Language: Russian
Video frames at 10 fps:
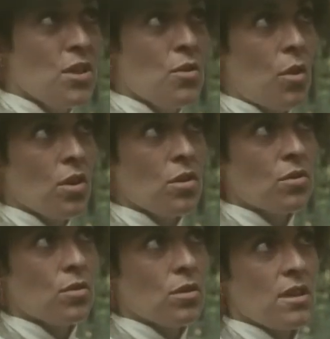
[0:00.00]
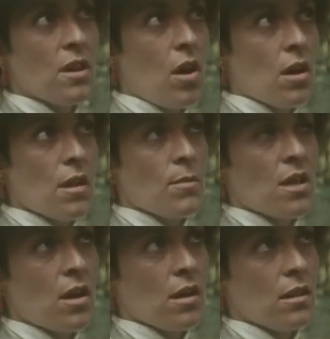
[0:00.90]
Ты хочешь, чтобы твоя дочь
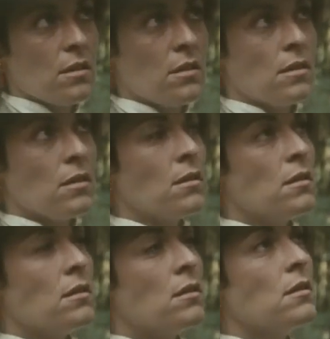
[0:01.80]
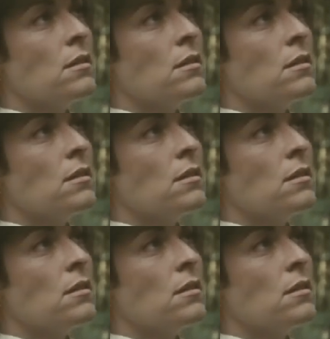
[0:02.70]
поклонялась Мадонне?